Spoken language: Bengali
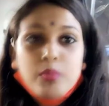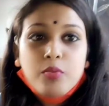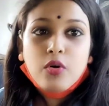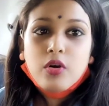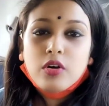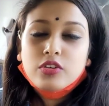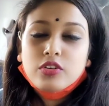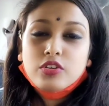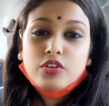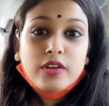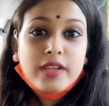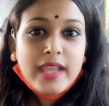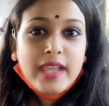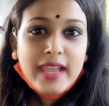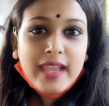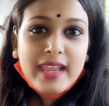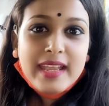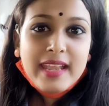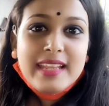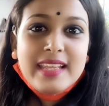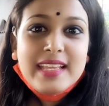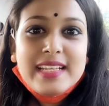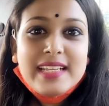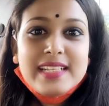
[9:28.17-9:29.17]
ভোগটো খেয়ে
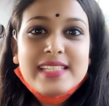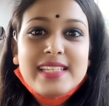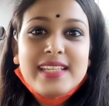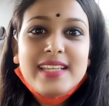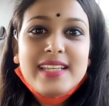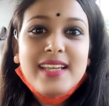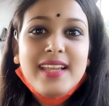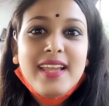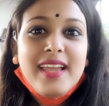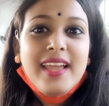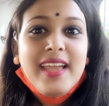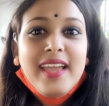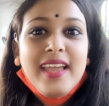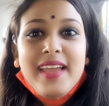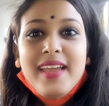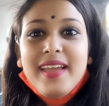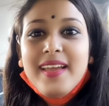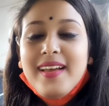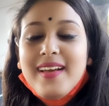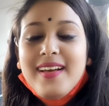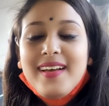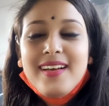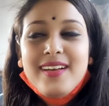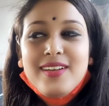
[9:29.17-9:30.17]
নিয়েছি
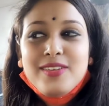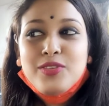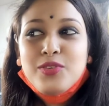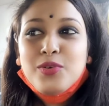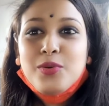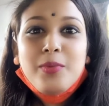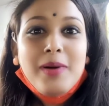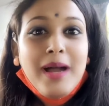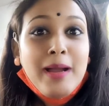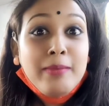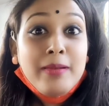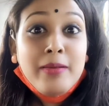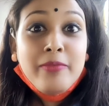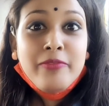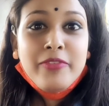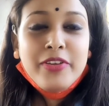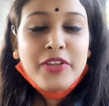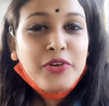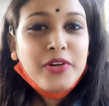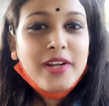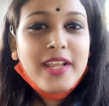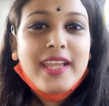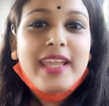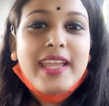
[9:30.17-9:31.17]
তো ভাবলাম
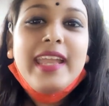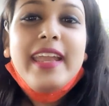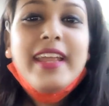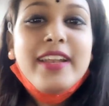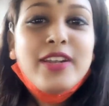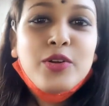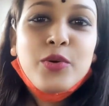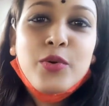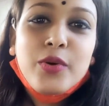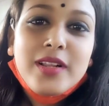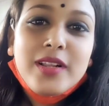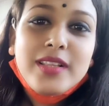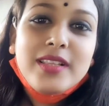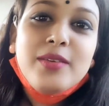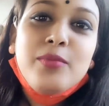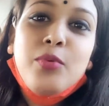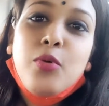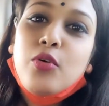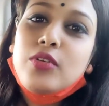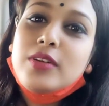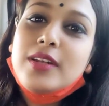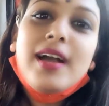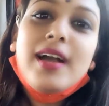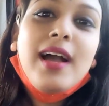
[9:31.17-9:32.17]
ভিডিওটাকে এন্ড করে দিই
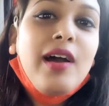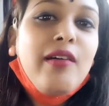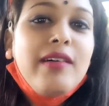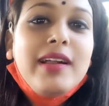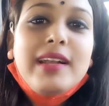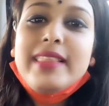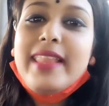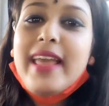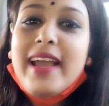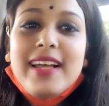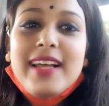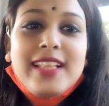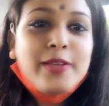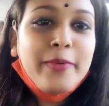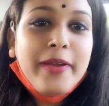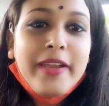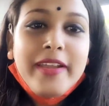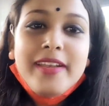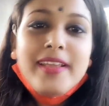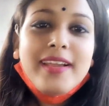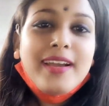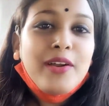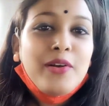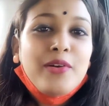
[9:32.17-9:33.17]
ভোগটা খাওয়ার দেখাতে
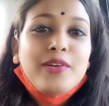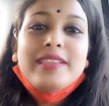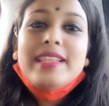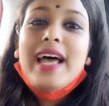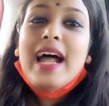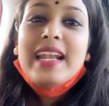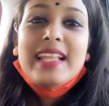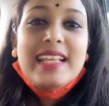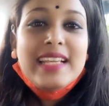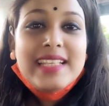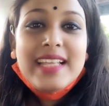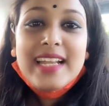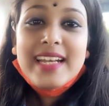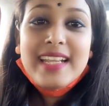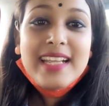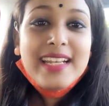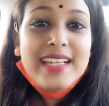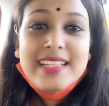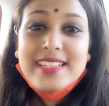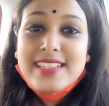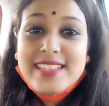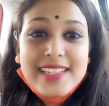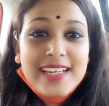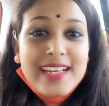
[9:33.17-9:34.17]
পারিনি কারণ দাঁড়িয়ে দাঁড়িয়ে
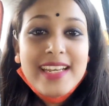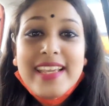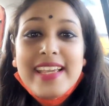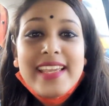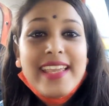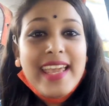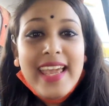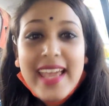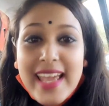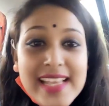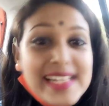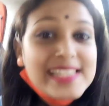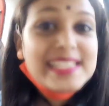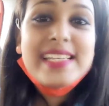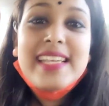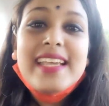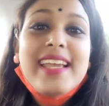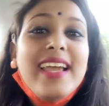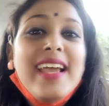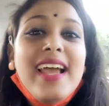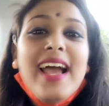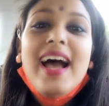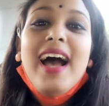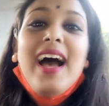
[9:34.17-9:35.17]
লিটারেলি খেয়েছি
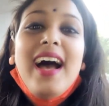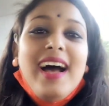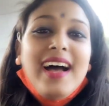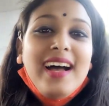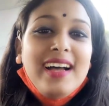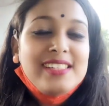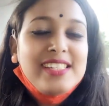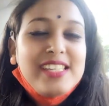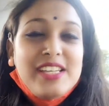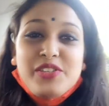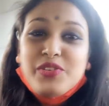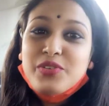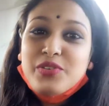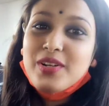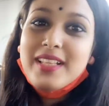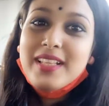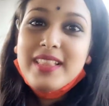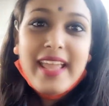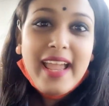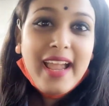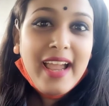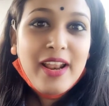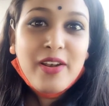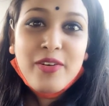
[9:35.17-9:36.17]
সেই জন্য
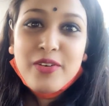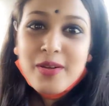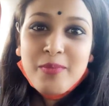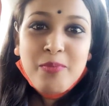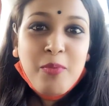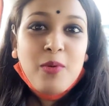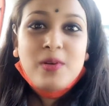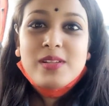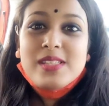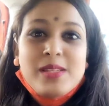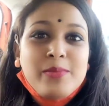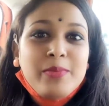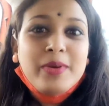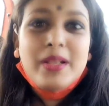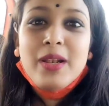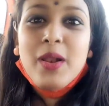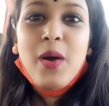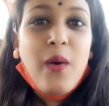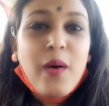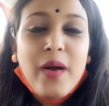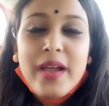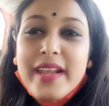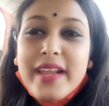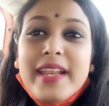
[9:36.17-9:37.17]
দেখানোটা পসিবল
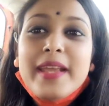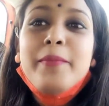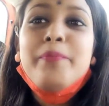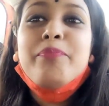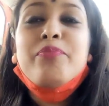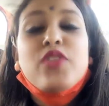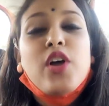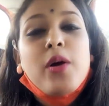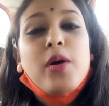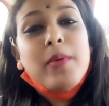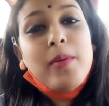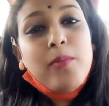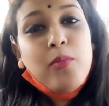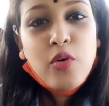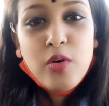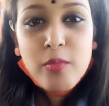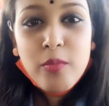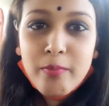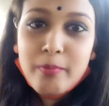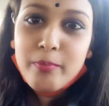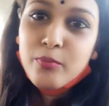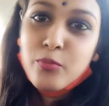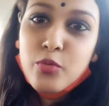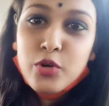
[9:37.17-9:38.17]
হয়নি তবে ভোগ
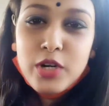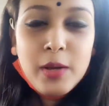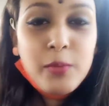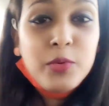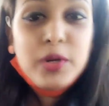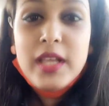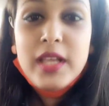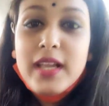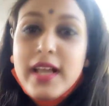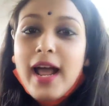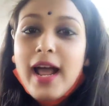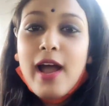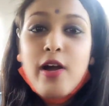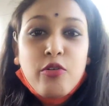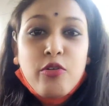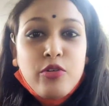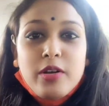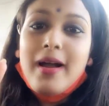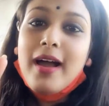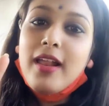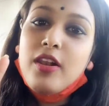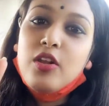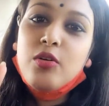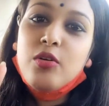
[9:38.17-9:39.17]
মোটামুটি ঠাকুরের
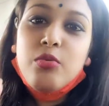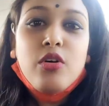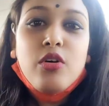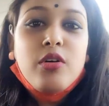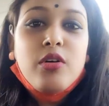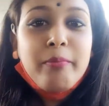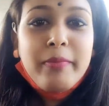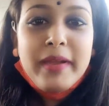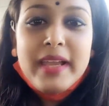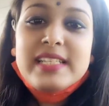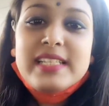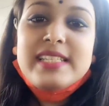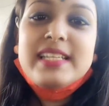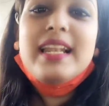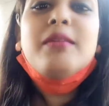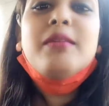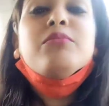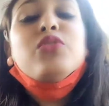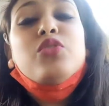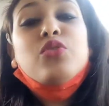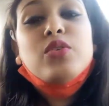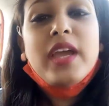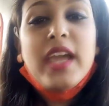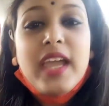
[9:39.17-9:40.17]
ভালো ভোগ পেয়েছিলাম
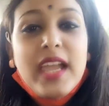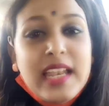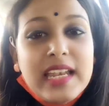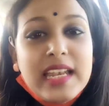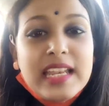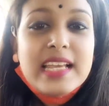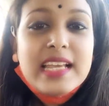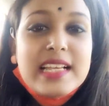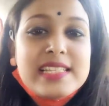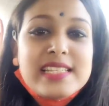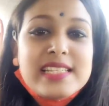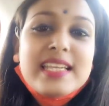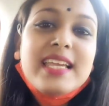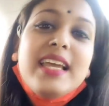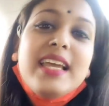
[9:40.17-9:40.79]
তো খেয়ে নিয়েছি